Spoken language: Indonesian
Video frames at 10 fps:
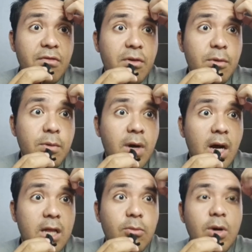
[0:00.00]
level
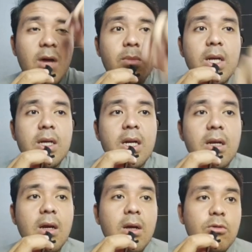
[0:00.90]
2 atau mengabaikan
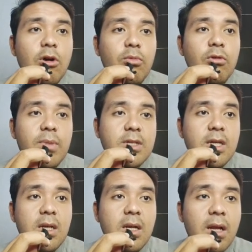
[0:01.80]

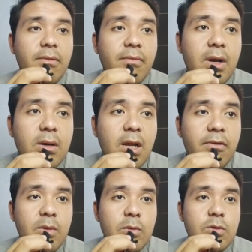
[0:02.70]
20% level
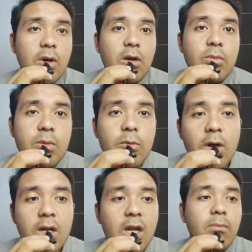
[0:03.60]
defense musuh lalu
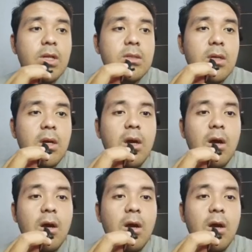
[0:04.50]
menimbulkan damage.